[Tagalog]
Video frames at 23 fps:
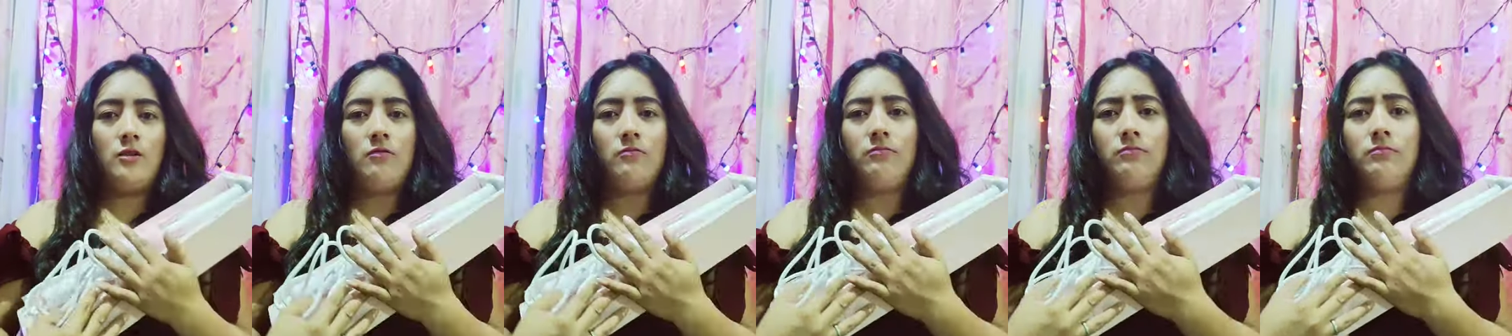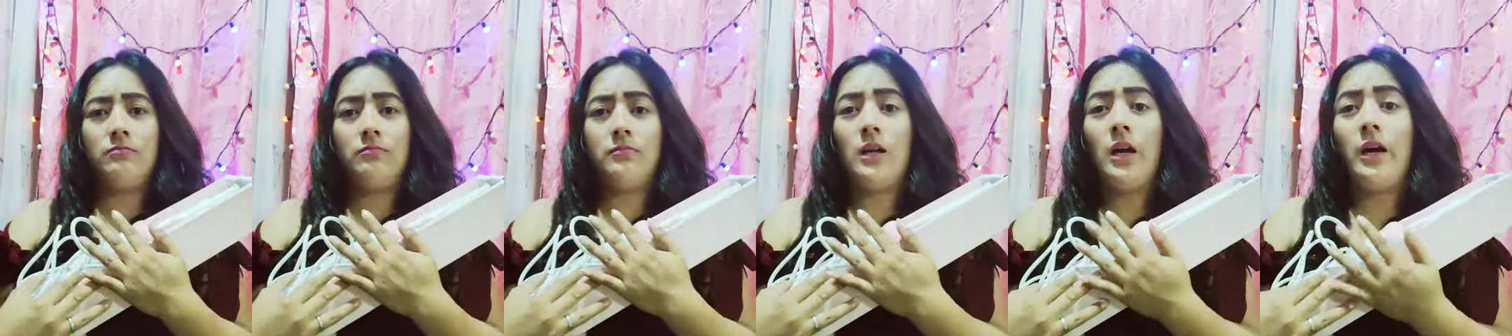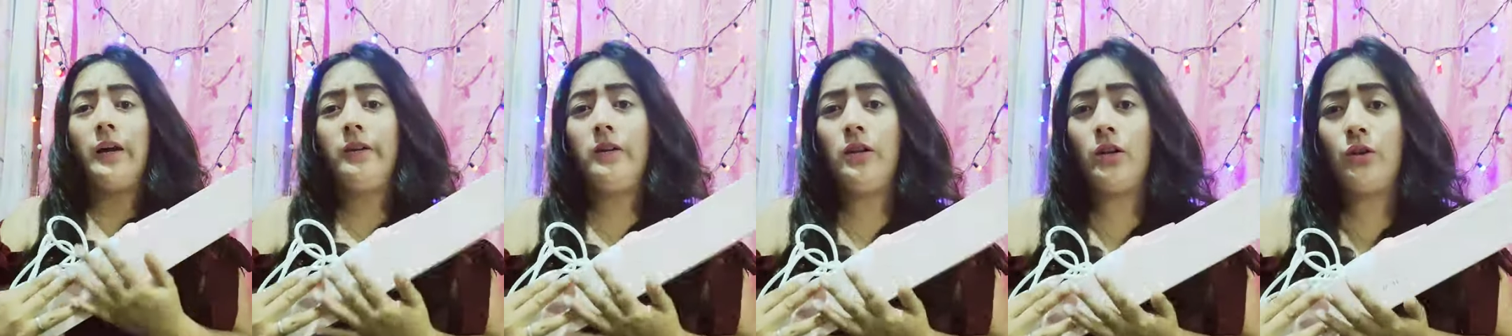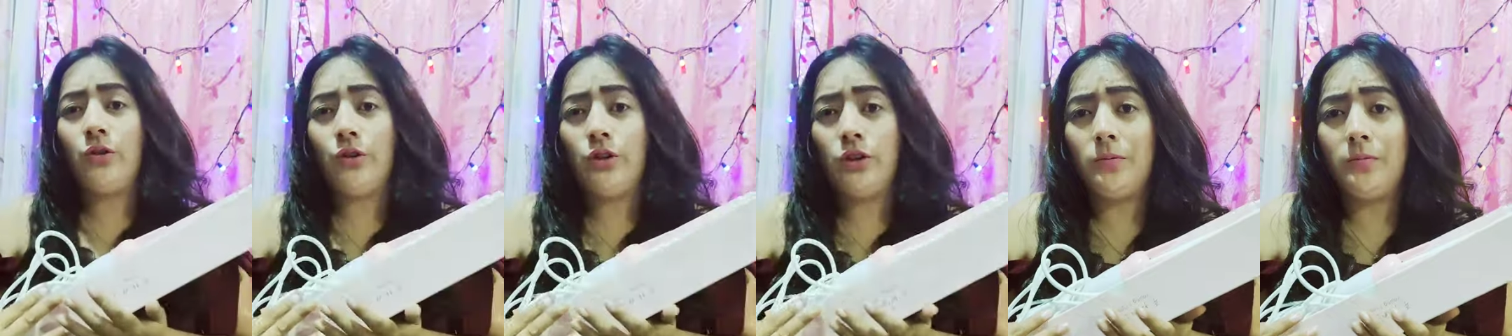Mm, hindi
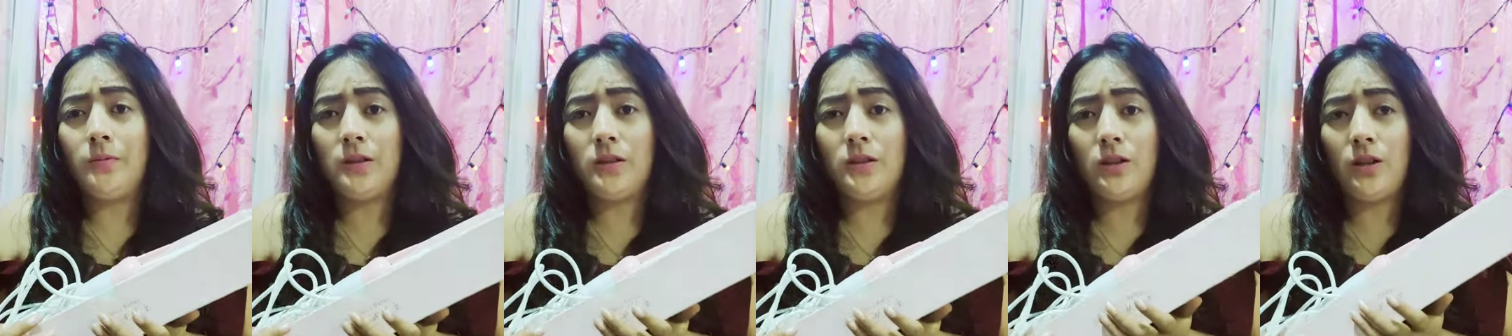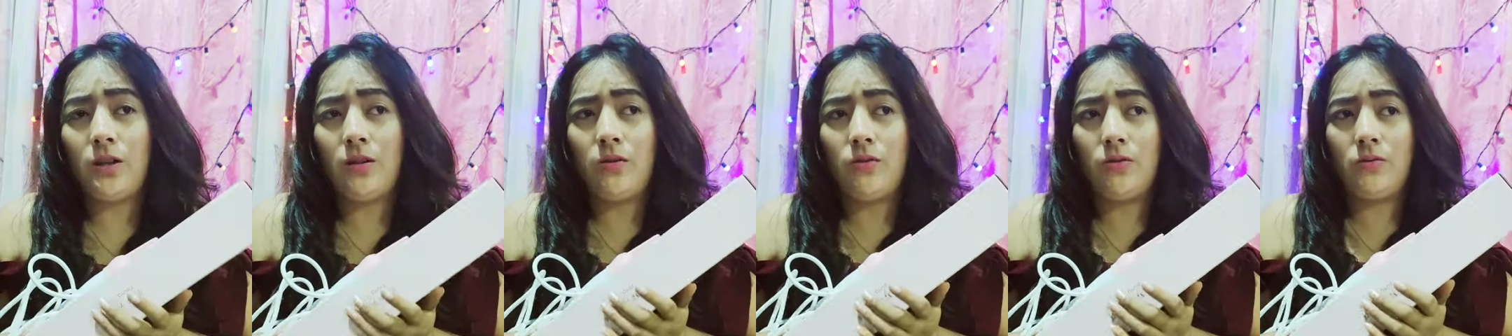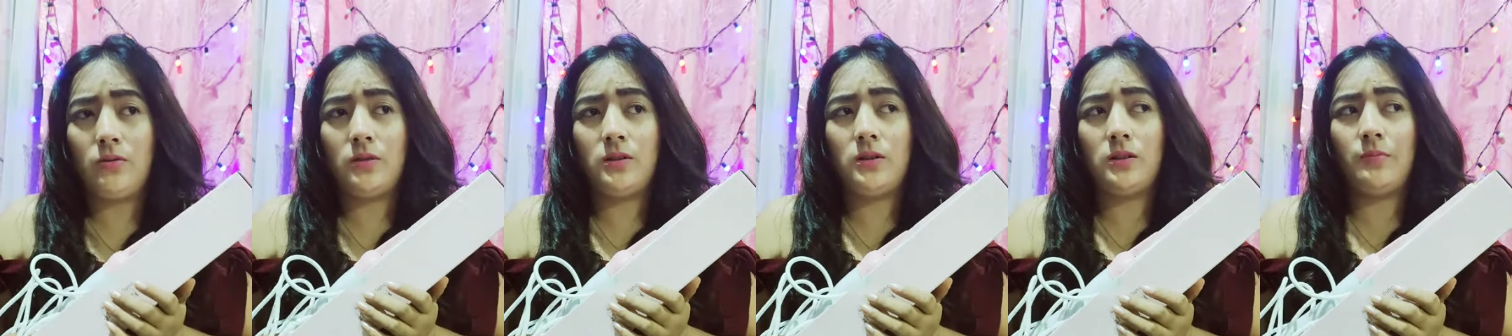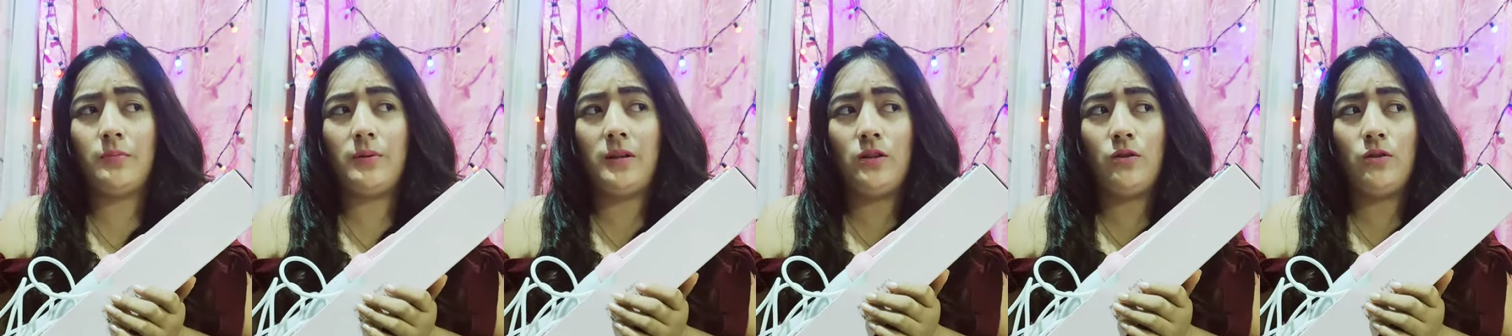ko siya masyadong
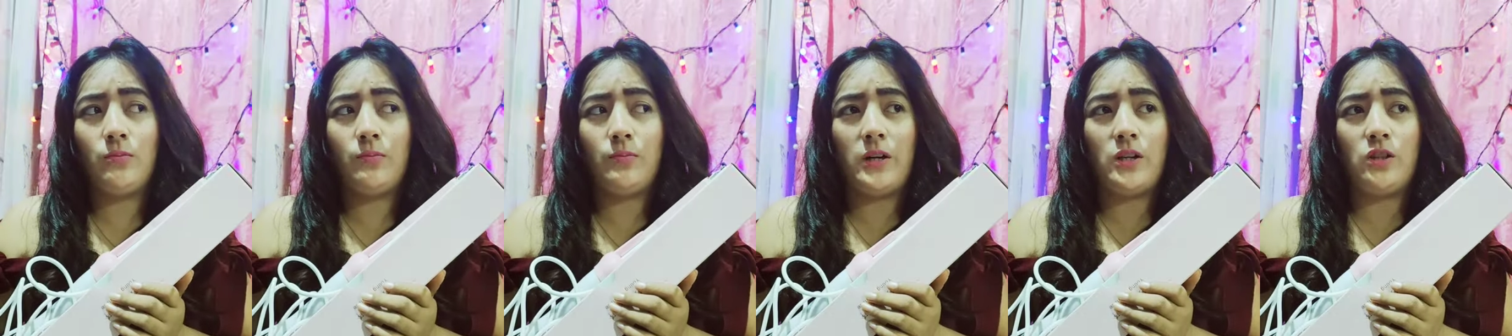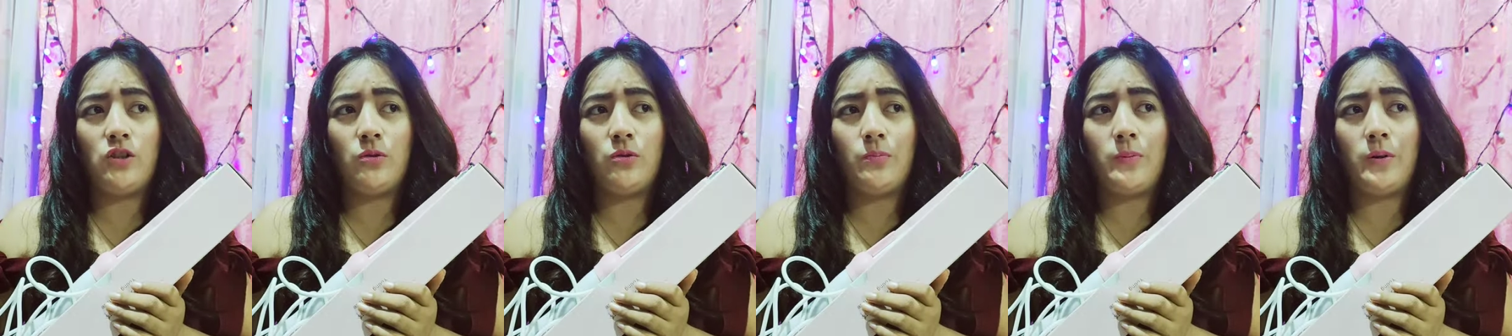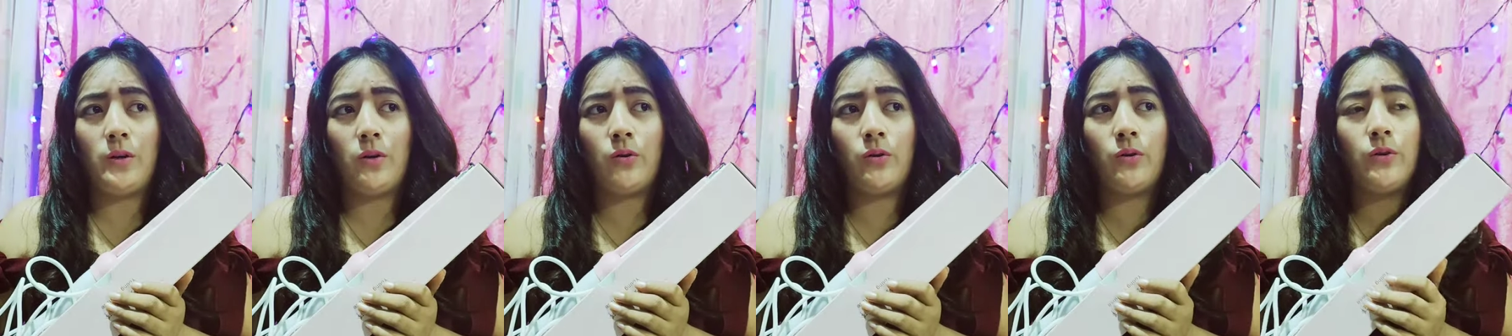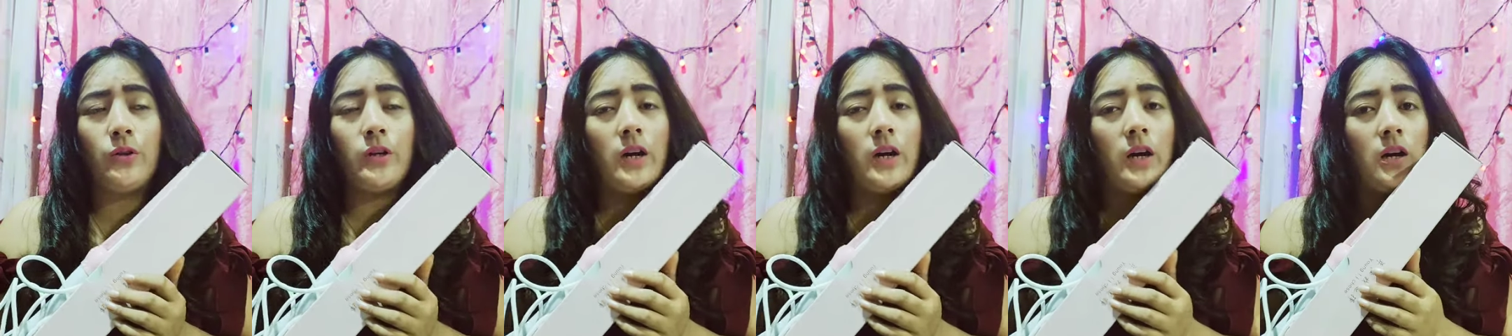sabihin yung presyo, pero
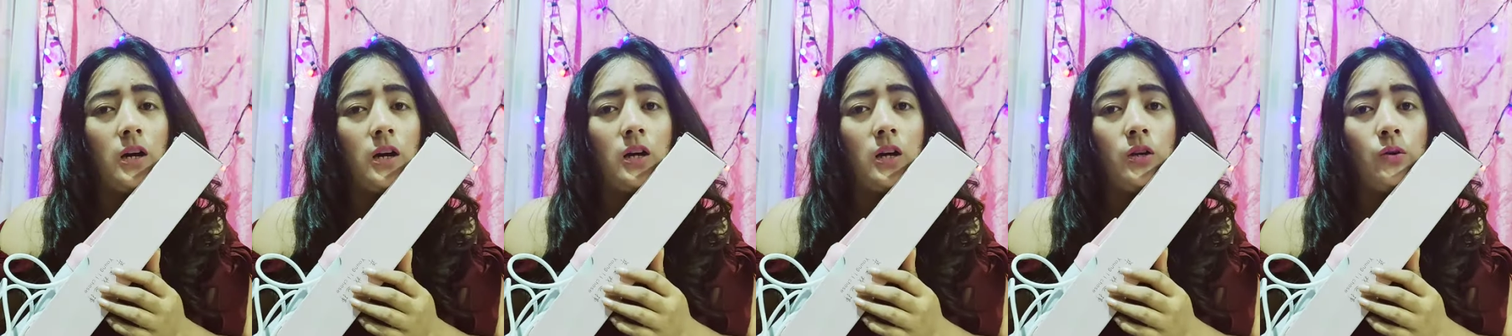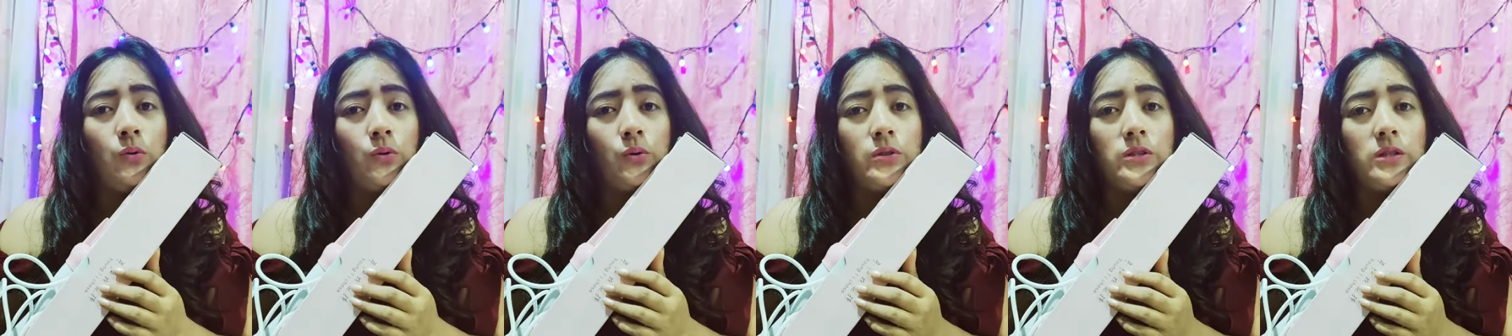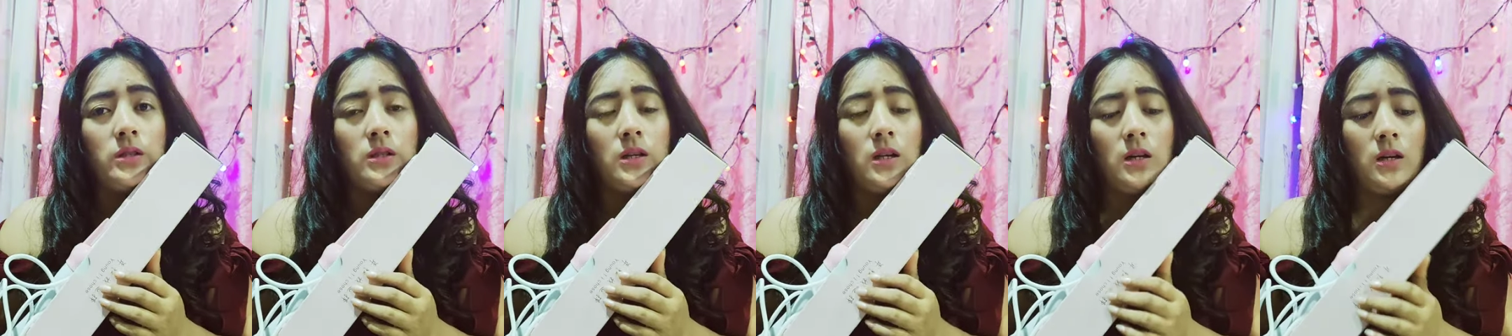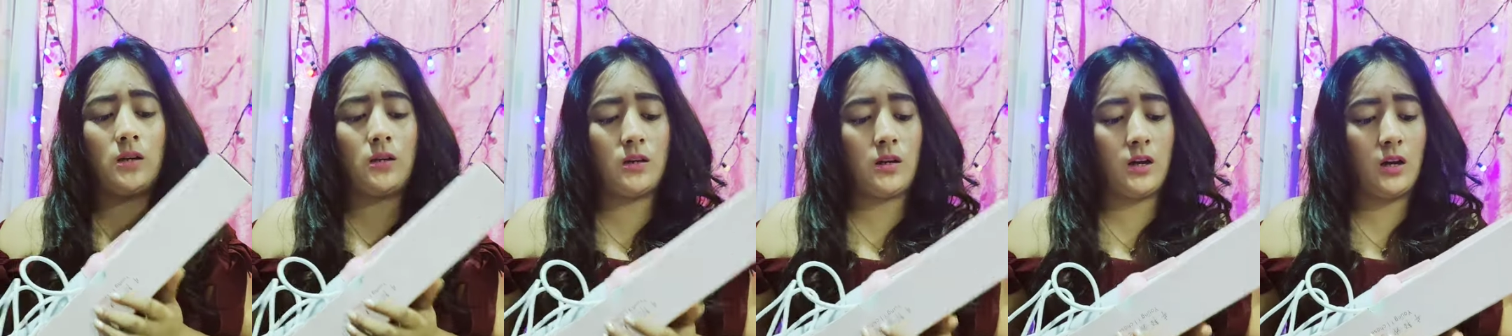yung na, ano ko, sa
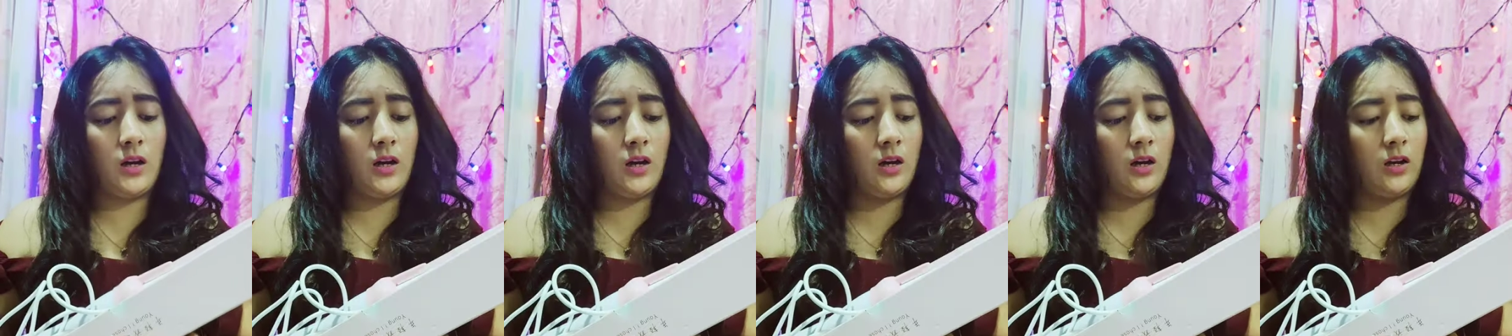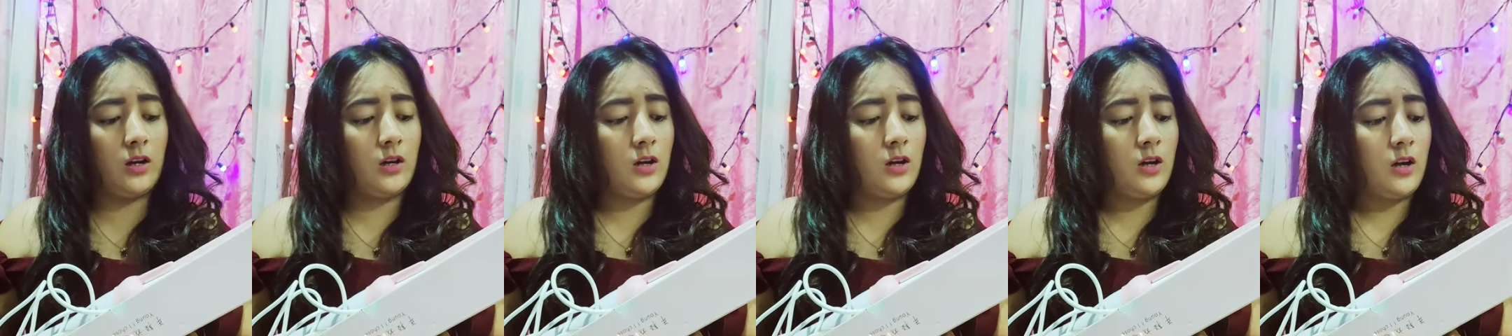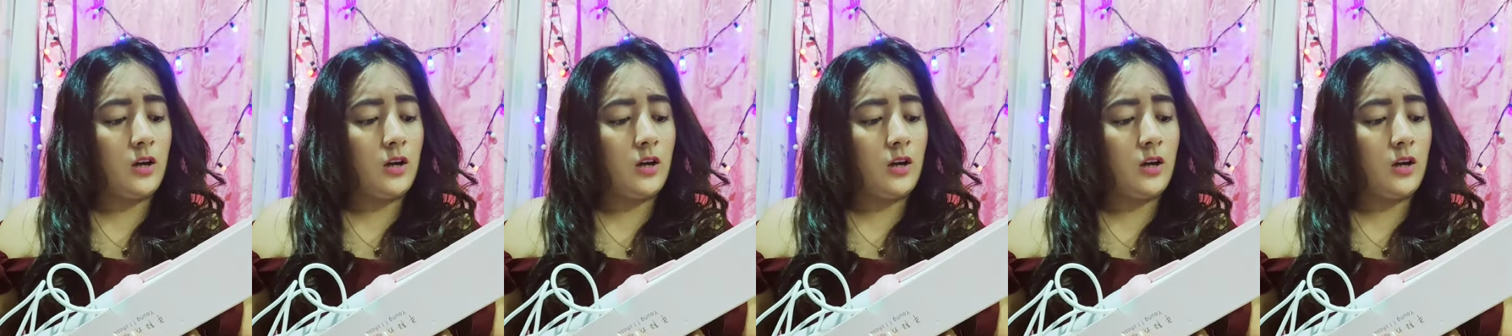na,